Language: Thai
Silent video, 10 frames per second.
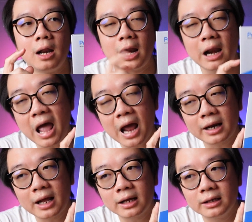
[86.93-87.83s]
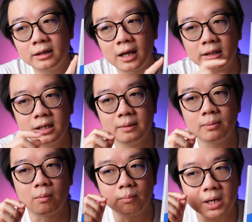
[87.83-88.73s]
ล็อตแรกเนี่ยก็คือล็อตที่
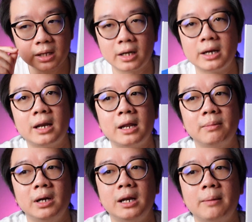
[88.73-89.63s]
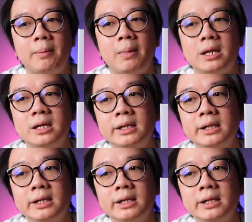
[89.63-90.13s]
ผมมีตอนนี้ในมือเนี่ยประมาณ